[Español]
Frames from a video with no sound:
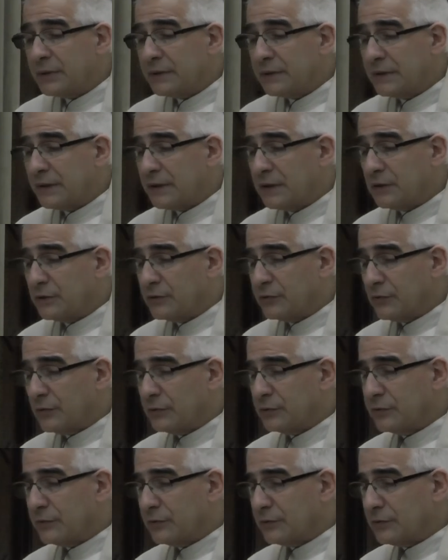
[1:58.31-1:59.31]
entre
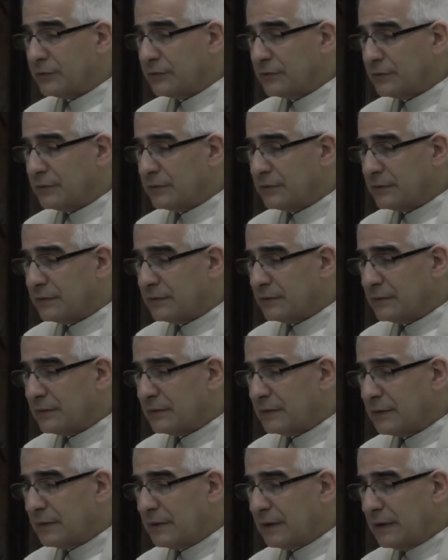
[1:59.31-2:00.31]
nosotros.
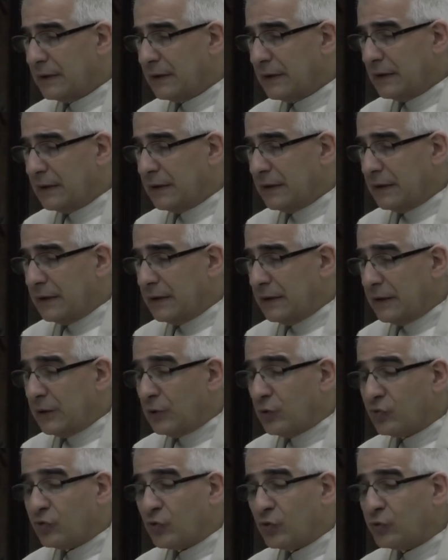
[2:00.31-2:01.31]
Y
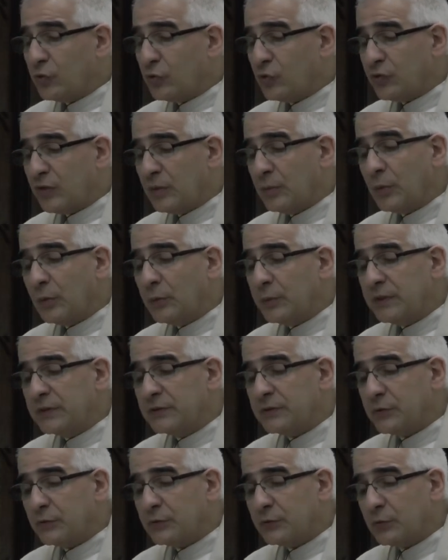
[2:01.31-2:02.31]
nosotros hemos
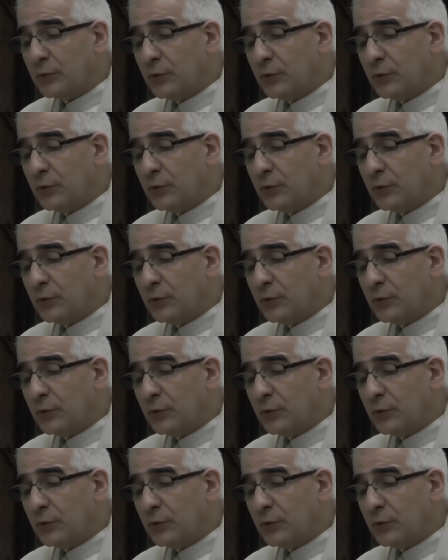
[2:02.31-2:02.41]
visto su